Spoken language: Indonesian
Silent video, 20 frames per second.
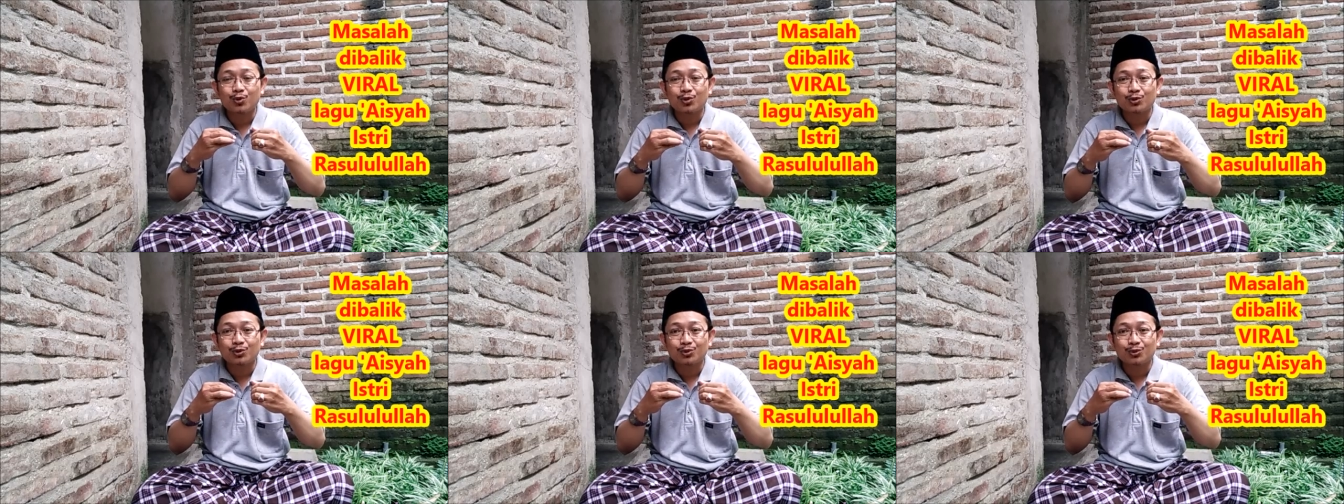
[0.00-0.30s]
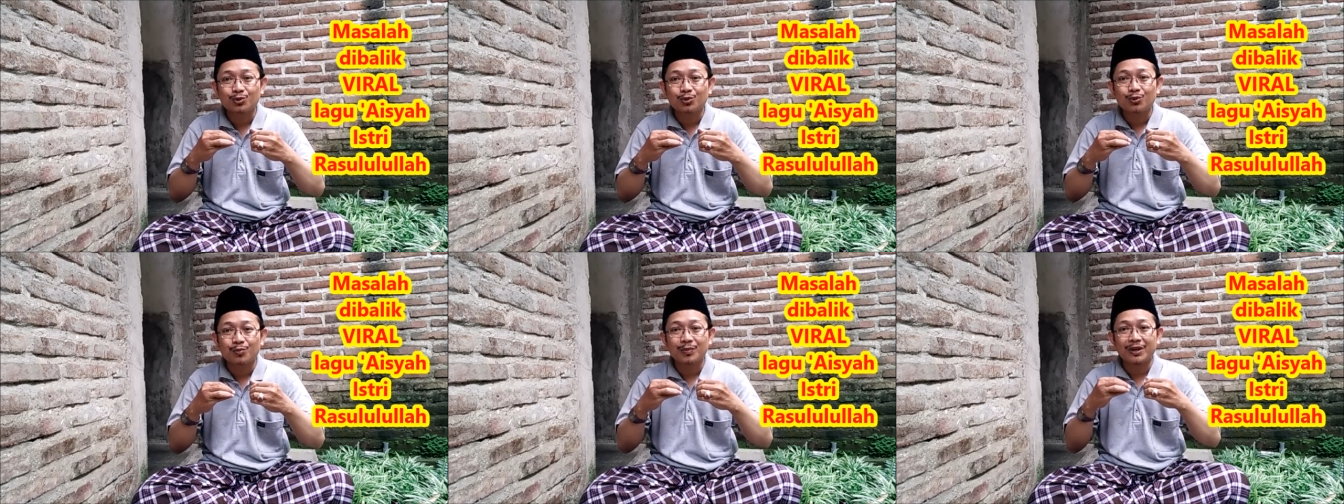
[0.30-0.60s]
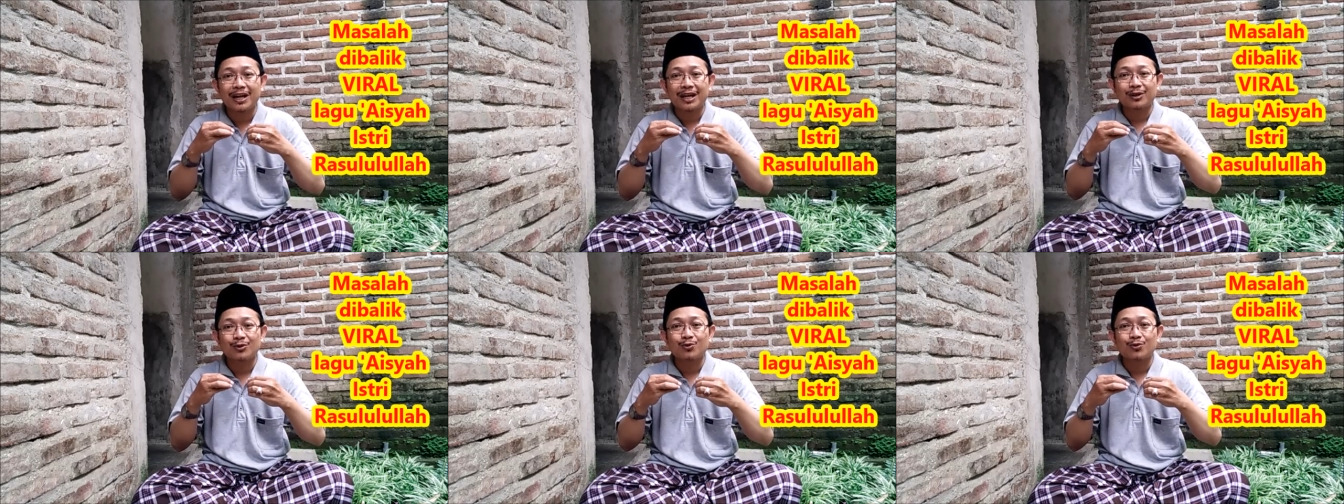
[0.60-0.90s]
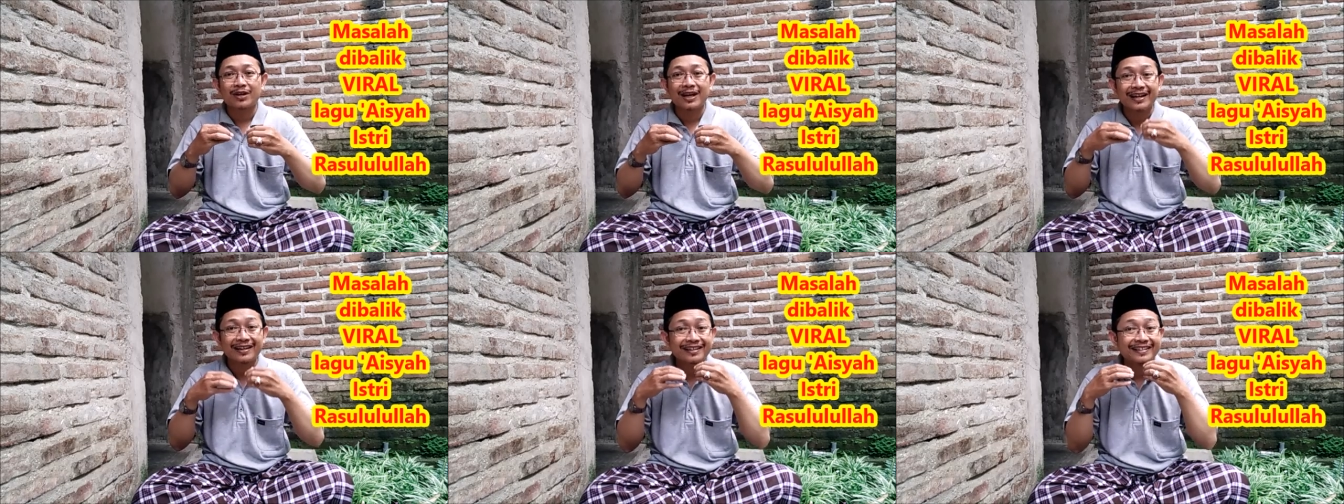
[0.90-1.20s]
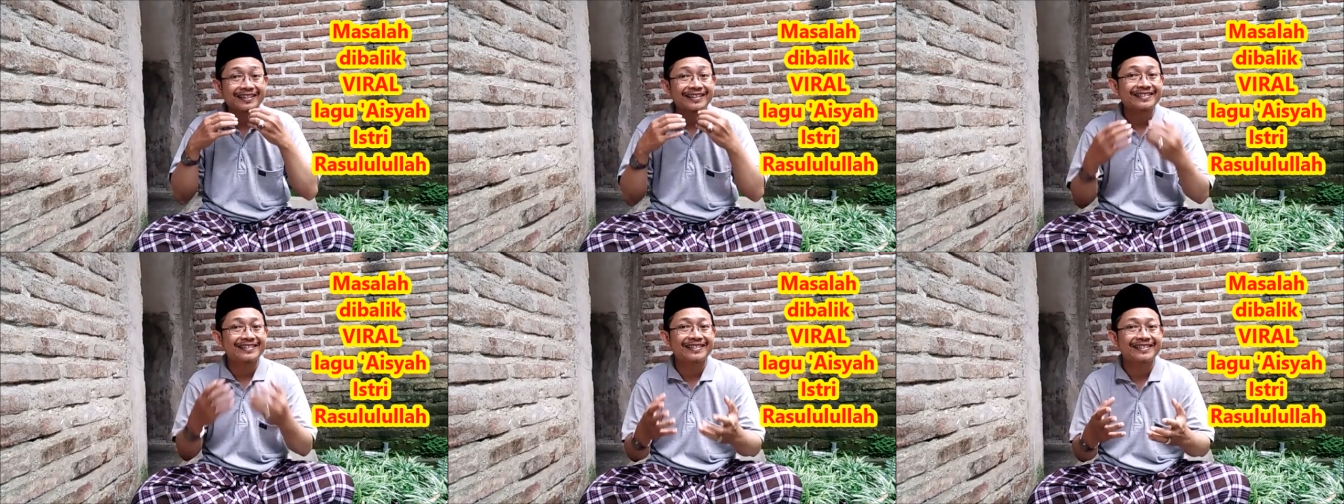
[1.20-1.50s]
untuk
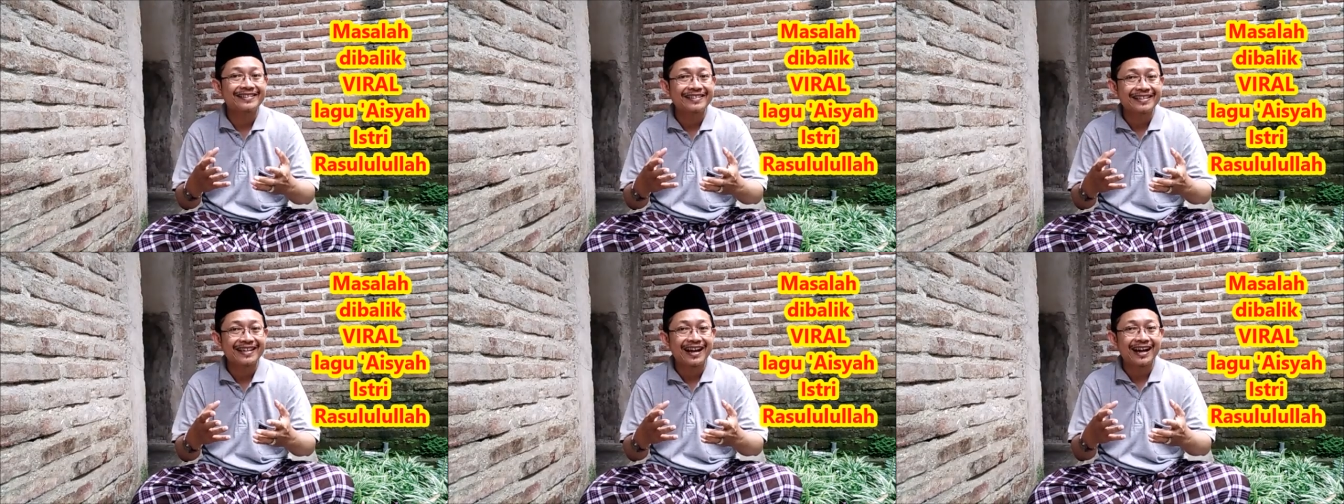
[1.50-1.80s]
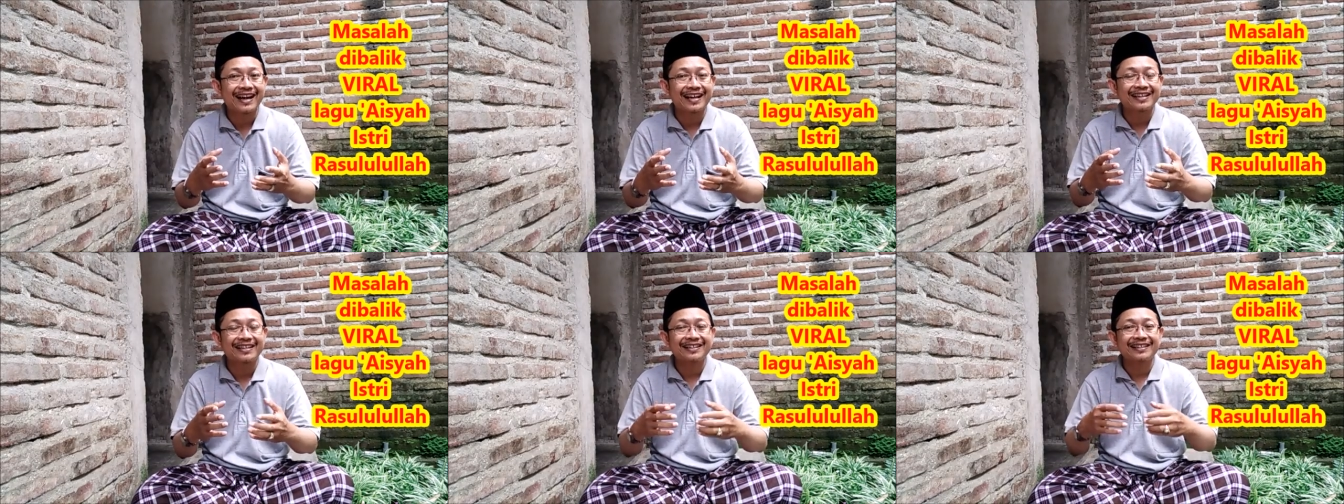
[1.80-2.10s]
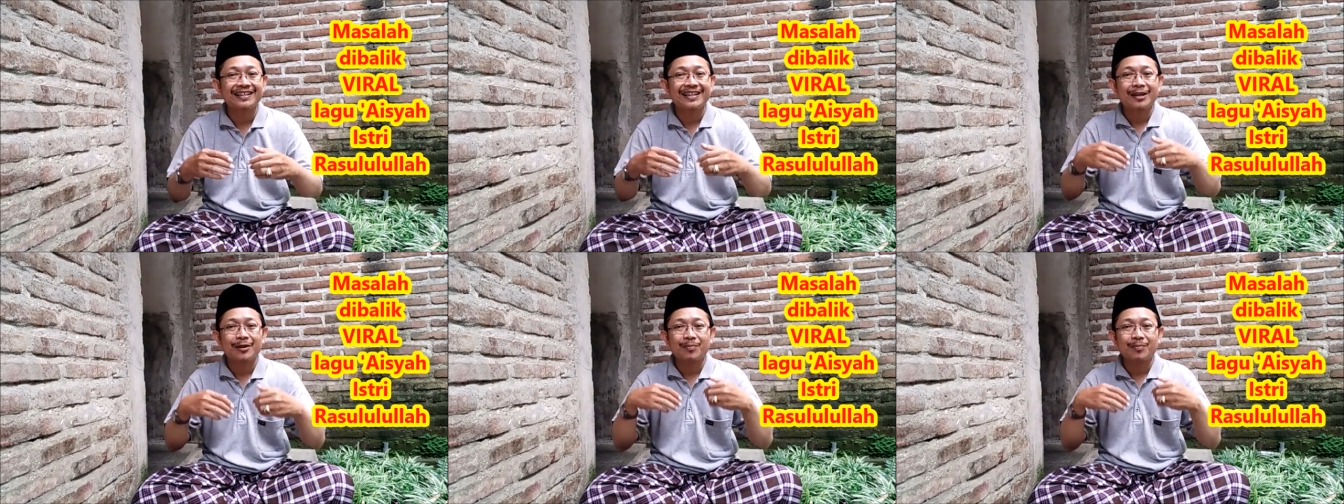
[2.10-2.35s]
melakukan kesedihan,